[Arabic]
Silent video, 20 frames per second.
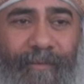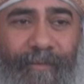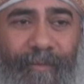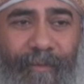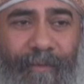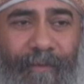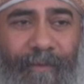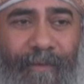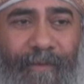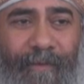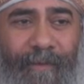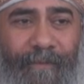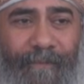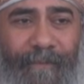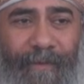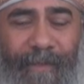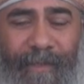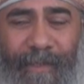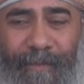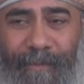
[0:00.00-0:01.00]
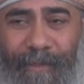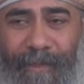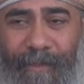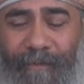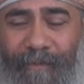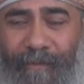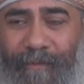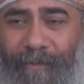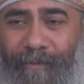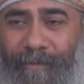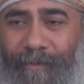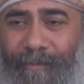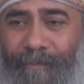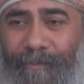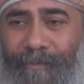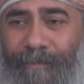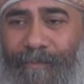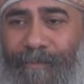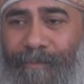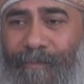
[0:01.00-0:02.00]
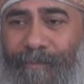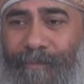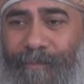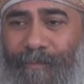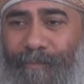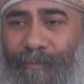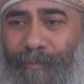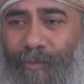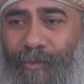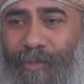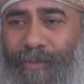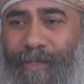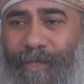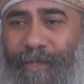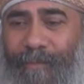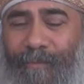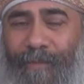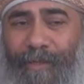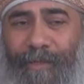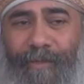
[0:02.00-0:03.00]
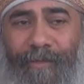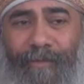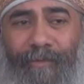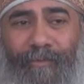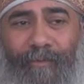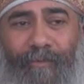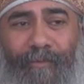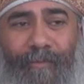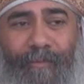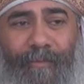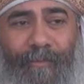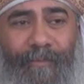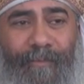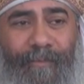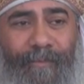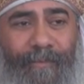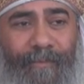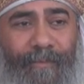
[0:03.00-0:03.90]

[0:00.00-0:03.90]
وظل في الجبل صائم مدة أربعين يوم